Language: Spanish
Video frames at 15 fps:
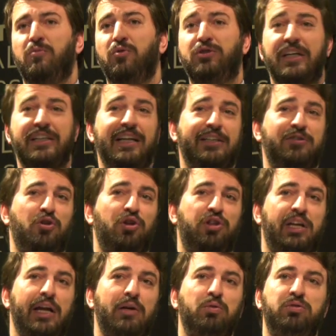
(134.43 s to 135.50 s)
muchas las
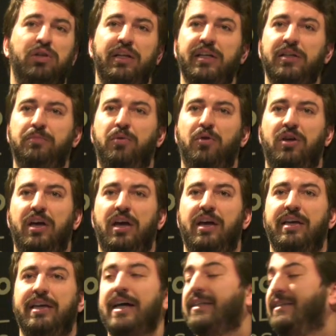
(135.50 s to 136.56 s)
conocerán ustedes
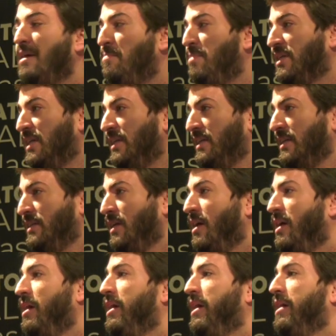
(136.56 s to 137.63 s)
porque ya están presentes
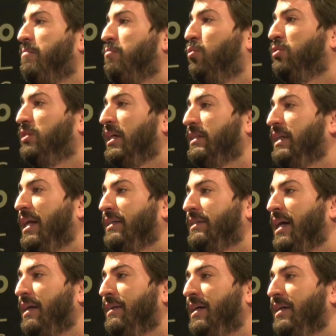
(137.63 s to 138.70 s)
en muchas de las
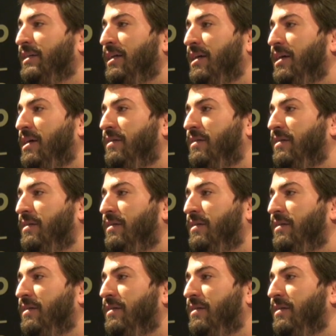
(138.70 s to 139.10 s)
cartas